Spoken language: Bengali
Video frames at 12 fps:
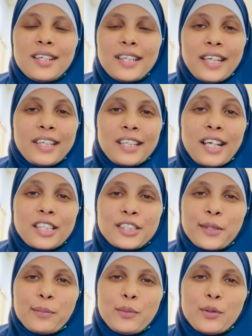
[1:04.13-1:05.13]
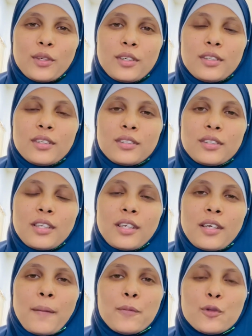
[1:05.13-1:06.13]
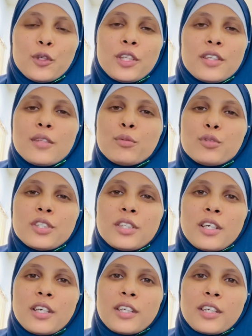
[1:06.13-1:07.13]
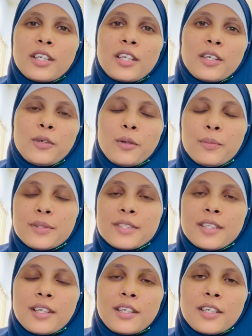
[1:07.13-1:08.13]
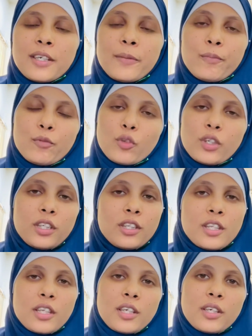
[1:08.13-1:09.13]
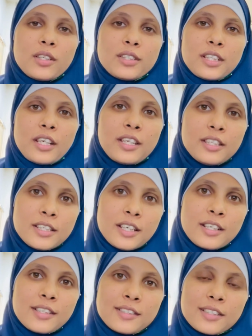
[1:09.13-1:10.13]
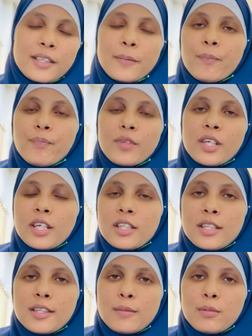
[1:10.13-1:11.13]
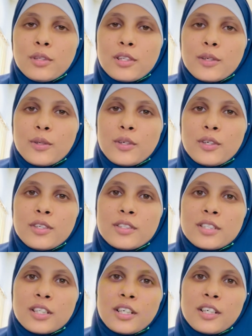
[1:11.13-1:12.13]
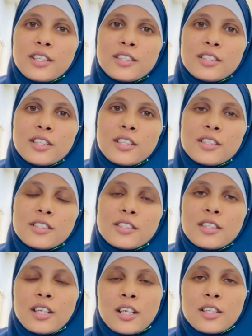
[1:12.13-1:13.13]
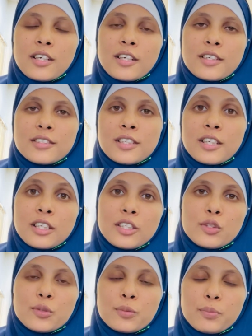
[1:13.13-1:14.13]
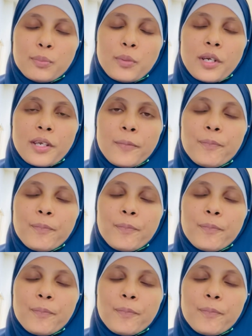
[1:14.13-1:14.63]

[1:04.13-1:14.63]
এখানে আসার পর তে আমি তো হিন্দি বুঝি না এখানে অফিসিয়ালি হিন্দি যারা ইন্ডিয়ান আছে হিন্দিতে বলতে হয় শ্রীলঙ্কান যারা আছে তারা দেখা গেছে ইংলিশ পারে